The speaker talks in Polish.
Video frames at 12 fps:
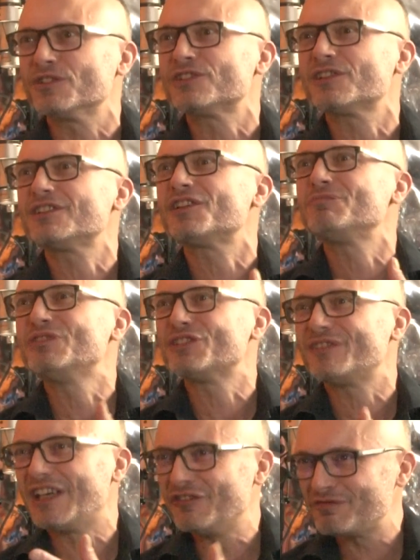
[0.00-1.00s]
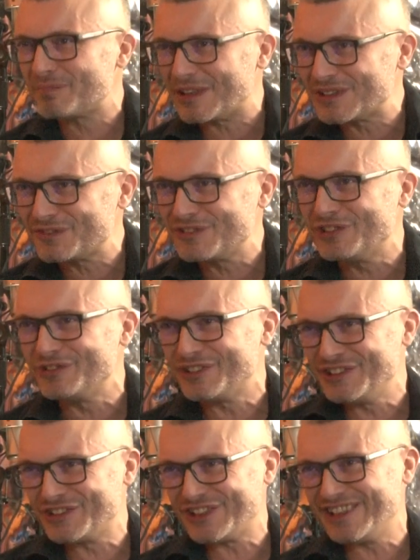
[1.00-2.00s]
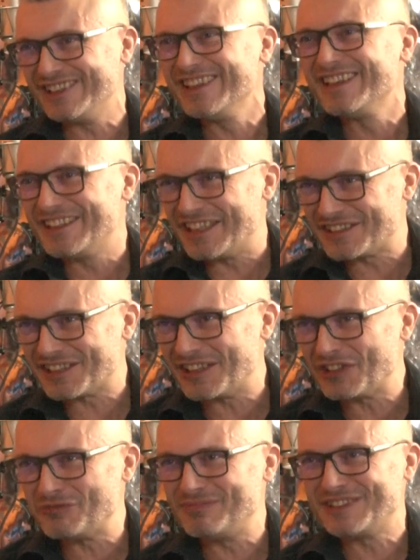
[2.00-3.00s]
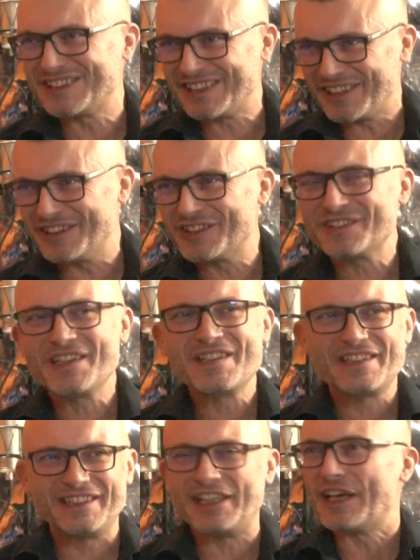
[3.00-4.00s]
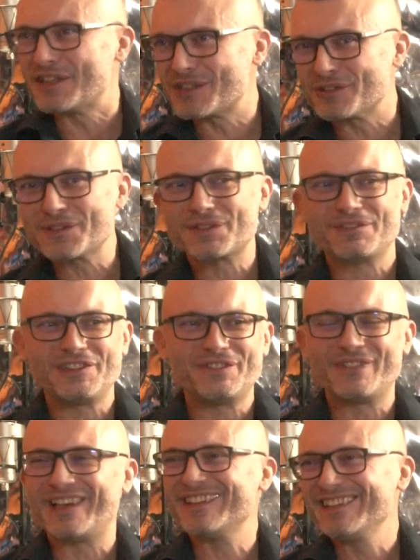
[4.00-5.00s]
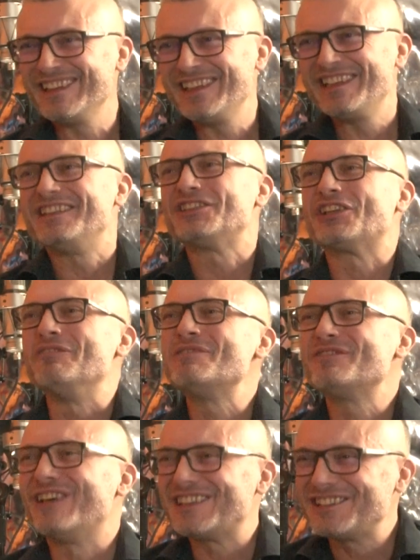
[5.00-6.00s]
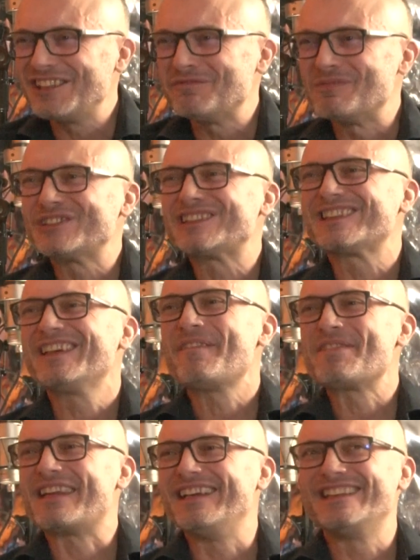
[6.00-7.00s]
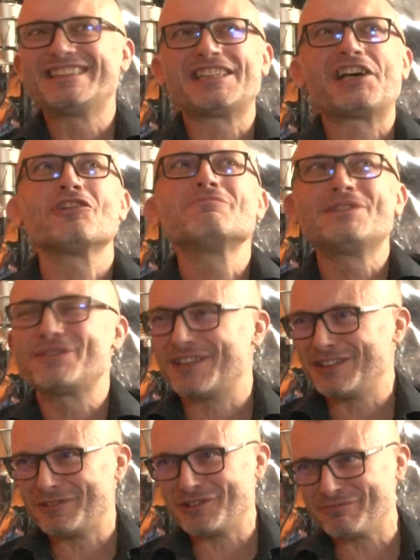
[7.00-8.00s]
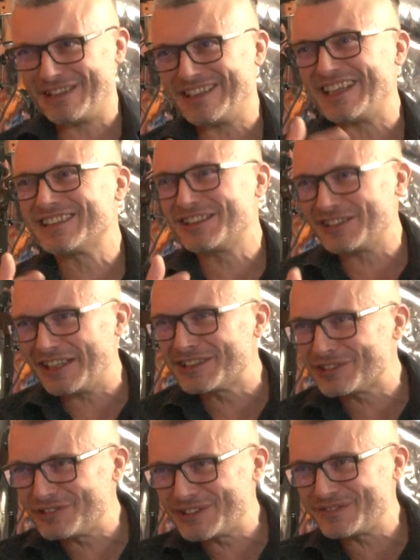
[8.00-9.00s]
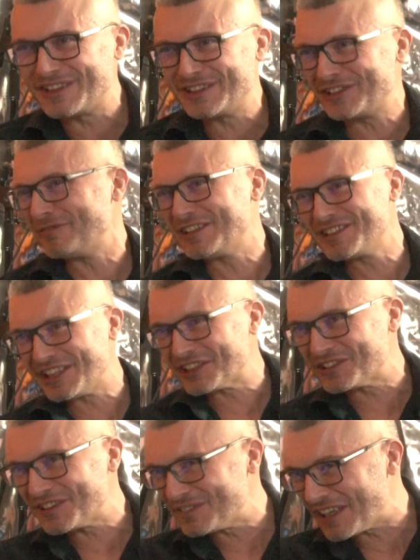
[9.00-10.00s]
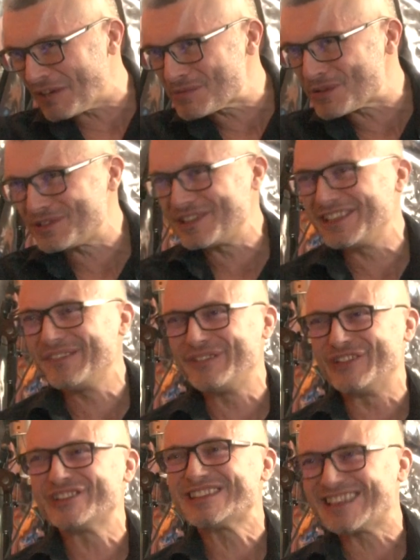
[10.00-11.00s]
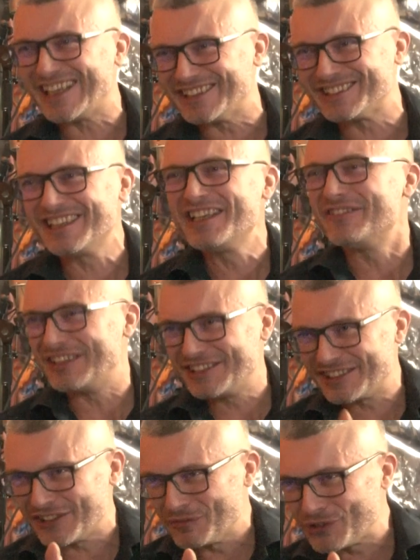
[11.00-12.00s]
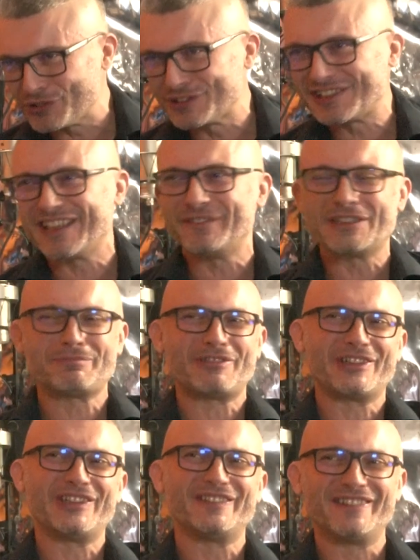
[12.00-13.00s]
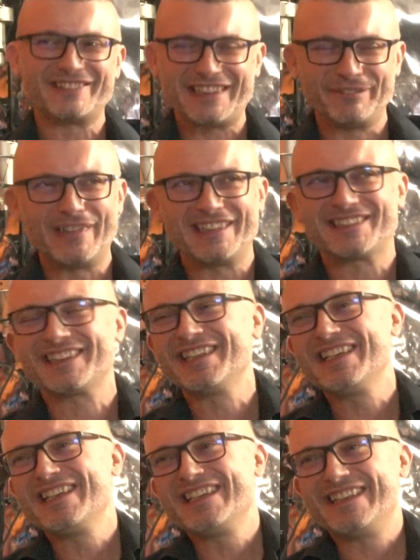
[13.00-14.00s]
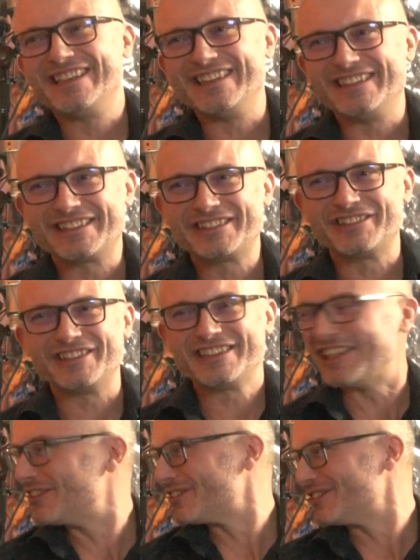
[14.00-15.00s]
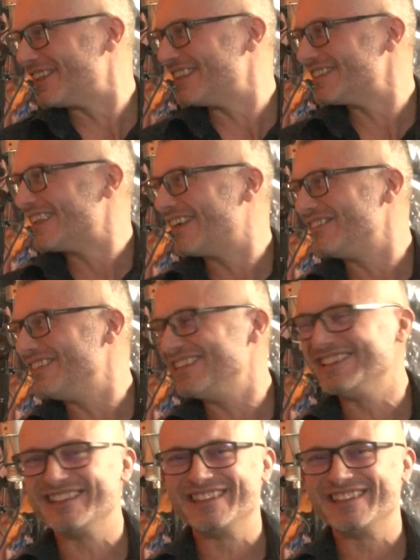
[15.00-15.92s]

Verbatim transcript: że terminowałem w pracowni lutniczej Jacka Kobylskiego, Nexus firma, żeby właśnie móc e, zarobić w ten sposób na tak ekskluzywne instrumenty, na które mnie absolutnie nie było stać. Właśnie tą no, no. szóstkę bezprogową, ten bas, e, który też tutaj za nami